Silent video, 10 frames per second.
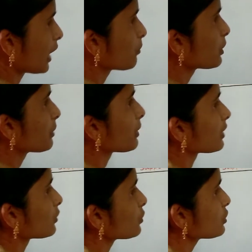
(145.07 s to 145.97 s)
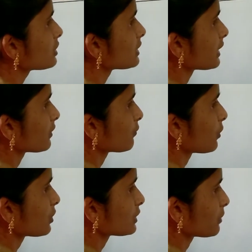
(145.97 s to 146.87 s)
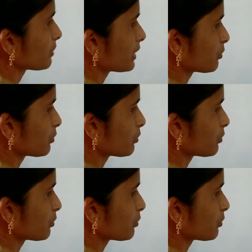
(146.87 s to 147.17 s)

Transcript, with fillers: అప్పుడే మనకు షియర్ ఫోర్స్ అండ్ బెనీ